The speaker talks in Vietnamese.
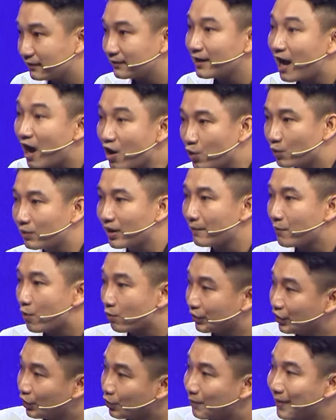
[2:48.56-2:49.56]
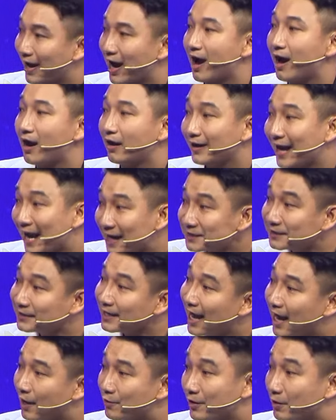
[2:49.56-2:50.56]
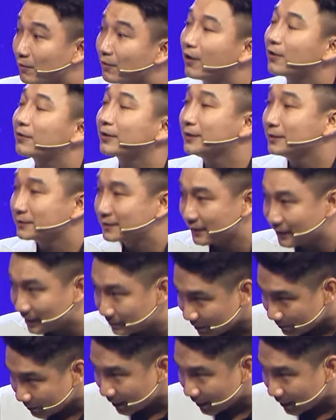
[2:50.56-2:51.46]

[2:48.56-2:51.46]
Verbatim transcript: Thì đó cũng là một điều mà họ đáng tự hào trong con đường sự nghiệp